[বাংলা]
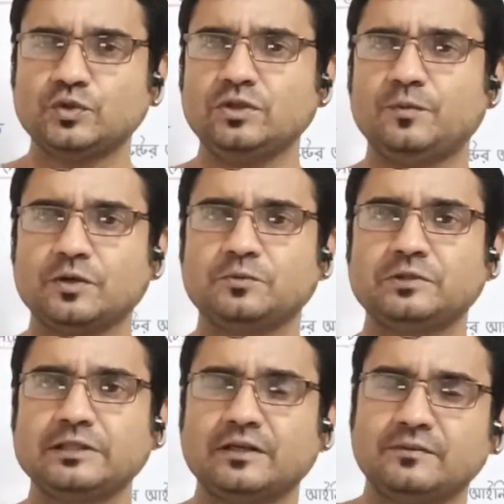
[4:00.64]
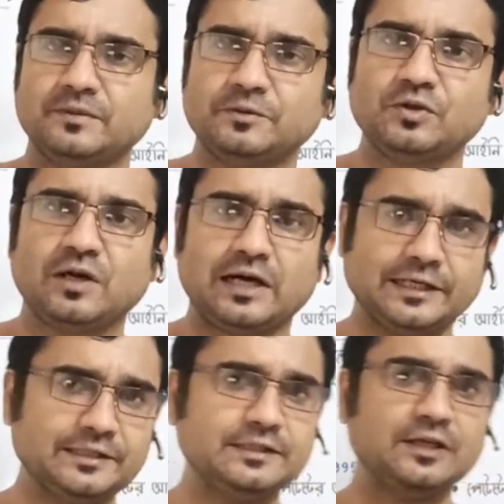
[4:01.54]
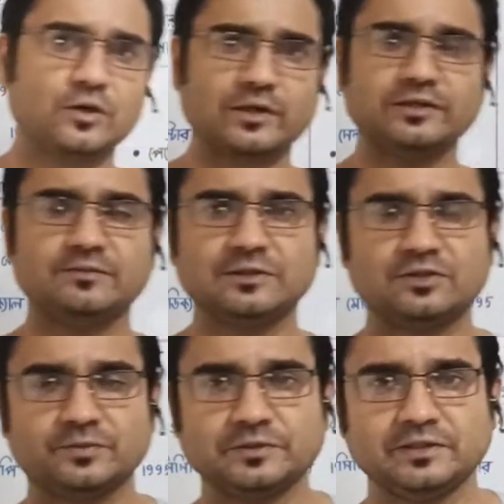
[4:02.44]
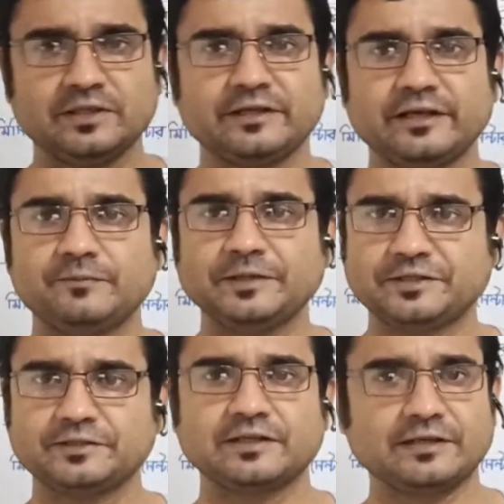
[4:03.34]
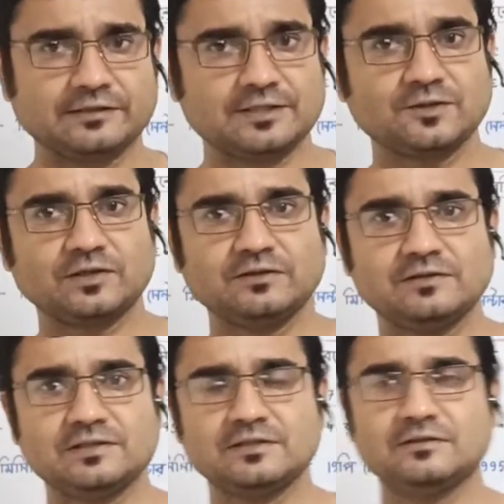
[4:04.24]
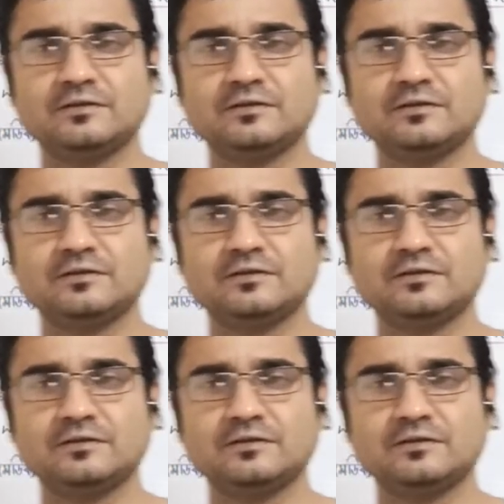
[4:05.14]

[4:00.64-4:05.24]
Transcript: যদিও পরবর্তীকালে বিভিন্ন আইনি লড়াইয়ের মাধ্যমে এই পেটেন্টকে ক্যান্সেল করা হয়েছে